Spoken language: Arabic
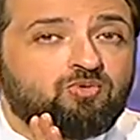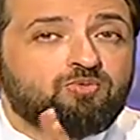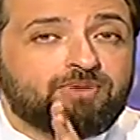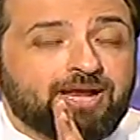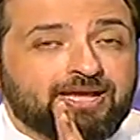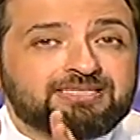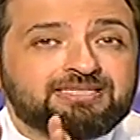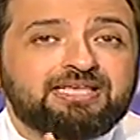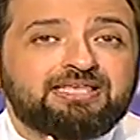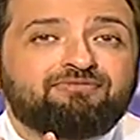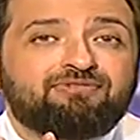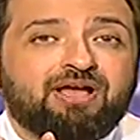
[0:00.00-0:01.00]
ومركز
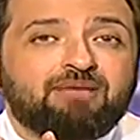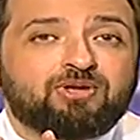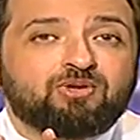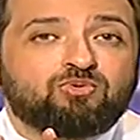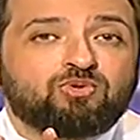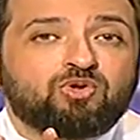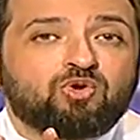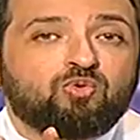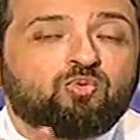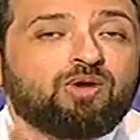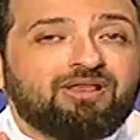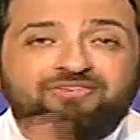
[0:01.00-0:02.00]
جدا في عمله
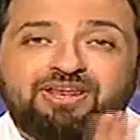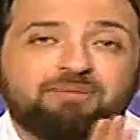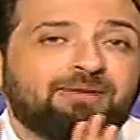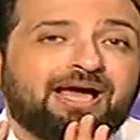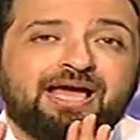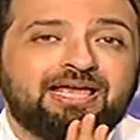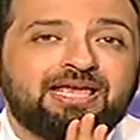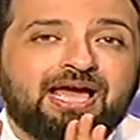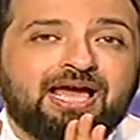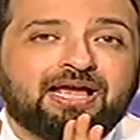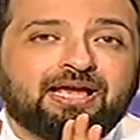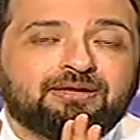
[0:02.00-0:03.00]
ولا فارق معاه اي
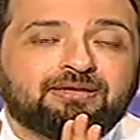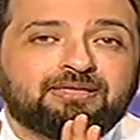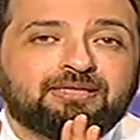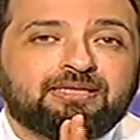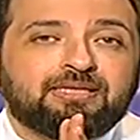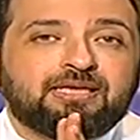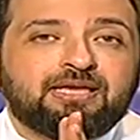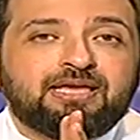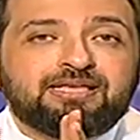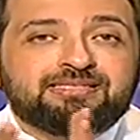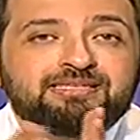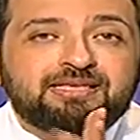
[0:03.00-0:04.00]
حاجه
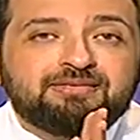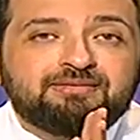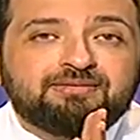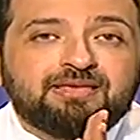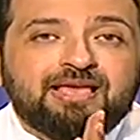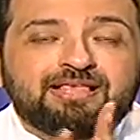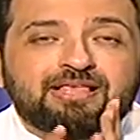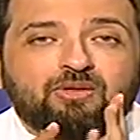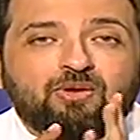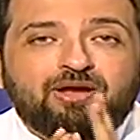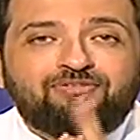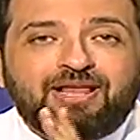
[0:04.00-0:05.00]
الست
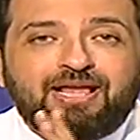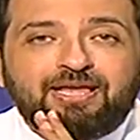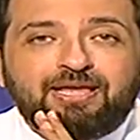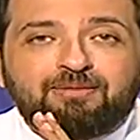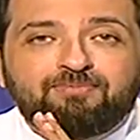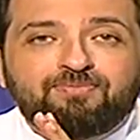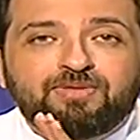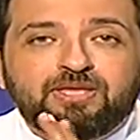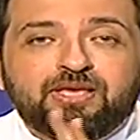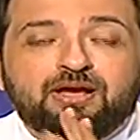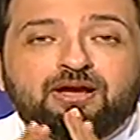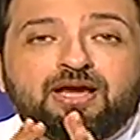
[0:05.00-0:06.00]
تتوقف الحياه
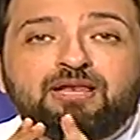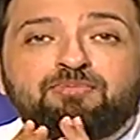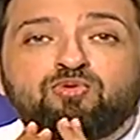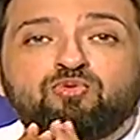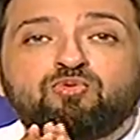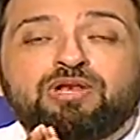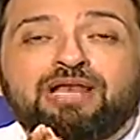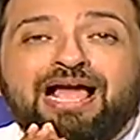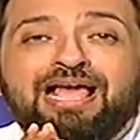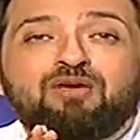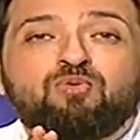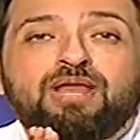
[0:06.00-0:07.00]
انقلب
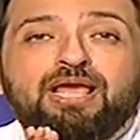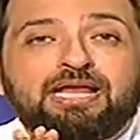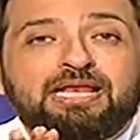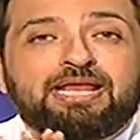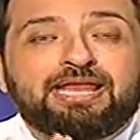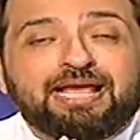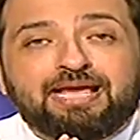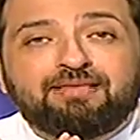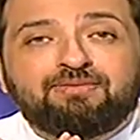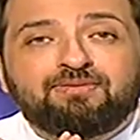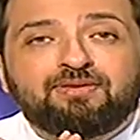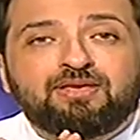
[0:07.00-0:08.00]
الحياه كلها الى
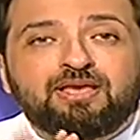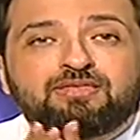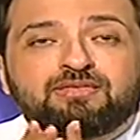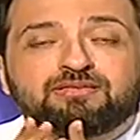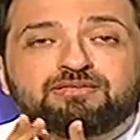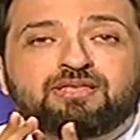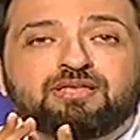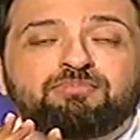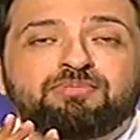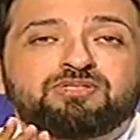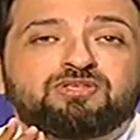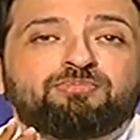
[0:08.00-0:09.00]
نكد
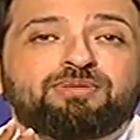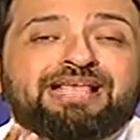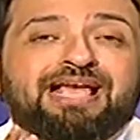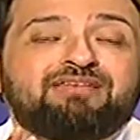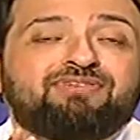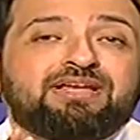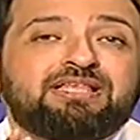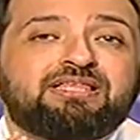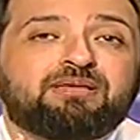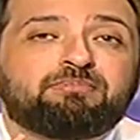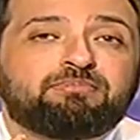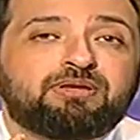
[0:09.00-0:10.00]
تصطدم اصطدامات عنيفه
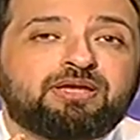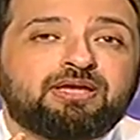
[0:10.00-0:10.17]
جدا